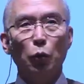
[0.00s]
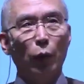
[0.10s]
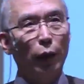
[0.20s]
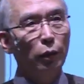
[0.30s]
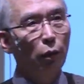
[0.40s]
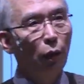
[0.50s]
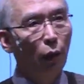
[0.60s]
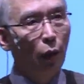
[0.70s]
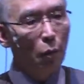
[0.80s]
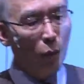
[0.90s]
동안은
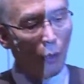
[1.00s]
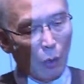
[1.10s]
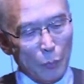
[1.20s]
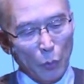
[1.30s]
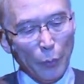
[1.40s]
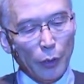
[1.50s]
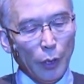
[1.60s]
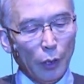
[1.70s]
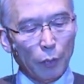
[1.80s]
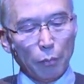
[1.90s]
어,
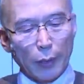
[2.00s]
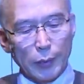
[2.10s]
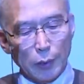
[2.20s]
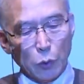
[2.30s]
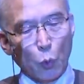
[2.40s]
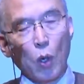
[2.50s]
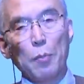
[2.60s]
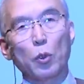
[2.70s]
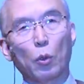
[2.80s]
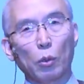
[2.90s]
표면이 마치
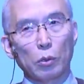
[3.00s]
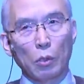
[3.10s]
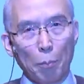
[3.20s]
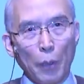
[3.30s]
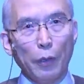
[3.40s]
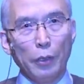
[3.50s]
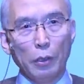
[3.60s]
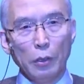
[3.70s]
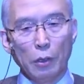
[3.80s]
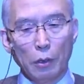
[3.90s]
용암으로 덮여
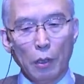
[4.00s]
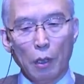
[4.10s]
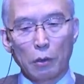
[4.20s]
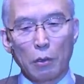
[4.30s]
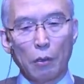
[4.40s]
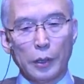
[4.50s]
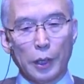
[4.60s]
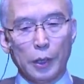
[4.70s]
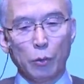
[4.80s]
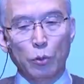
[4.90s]
있는 그런 이제
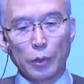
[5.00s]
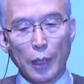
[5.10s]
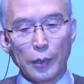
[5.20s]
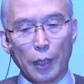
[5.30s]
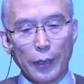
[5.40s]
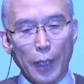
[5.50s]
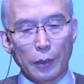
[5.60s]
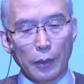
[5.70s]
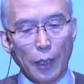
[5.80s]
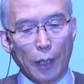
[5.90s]
지구를 상상을 해야
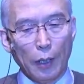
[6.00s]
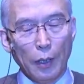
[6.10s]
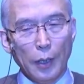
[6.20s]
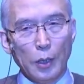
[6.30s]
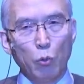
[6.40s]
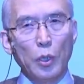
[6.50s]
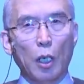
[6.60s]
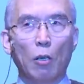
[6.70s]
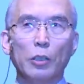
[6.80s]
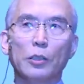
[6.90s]
하는데 우리가
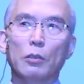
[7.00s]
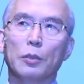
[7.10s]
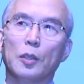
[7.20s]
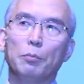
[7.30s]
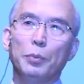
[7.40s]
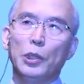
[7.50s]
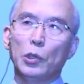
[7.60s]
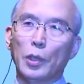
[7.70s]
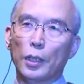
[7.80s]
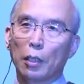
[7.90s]
거기서 지금
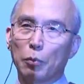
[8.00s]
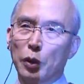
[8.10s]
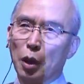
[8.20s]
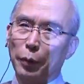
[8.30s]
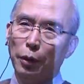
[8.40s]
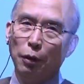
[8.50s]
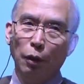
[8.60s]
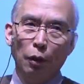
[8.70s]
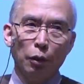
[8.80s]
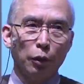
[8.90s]
필요로 하는 건 뭐냐면
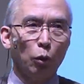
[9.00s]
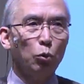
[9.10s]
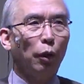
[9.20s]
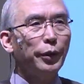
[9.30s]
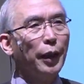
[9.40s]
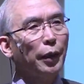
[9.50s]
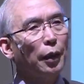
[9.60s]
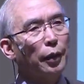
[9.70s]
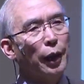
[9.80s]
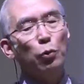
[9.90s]
결국
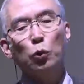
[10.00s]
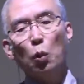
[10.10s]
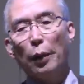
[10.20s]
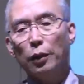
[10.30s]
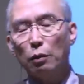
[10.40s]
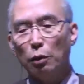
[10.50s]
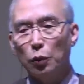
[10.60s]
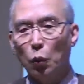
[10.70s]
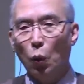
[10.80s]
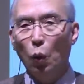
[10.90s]
언젠가 대륙도
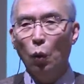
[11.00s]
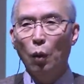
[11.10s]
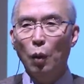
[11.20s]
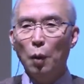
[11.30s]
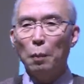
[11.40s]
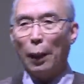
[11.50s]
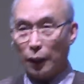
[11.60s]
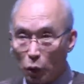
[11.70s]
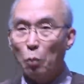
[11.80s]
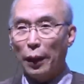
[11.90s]
만들어지고
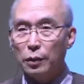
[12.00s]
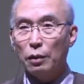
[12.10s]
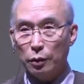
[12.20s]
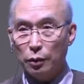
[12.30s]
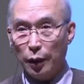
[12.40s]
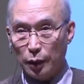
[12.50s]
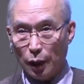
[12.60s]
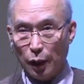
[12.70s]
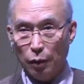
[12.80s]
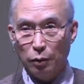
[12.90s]
바다도 만들어져야 하잖아요.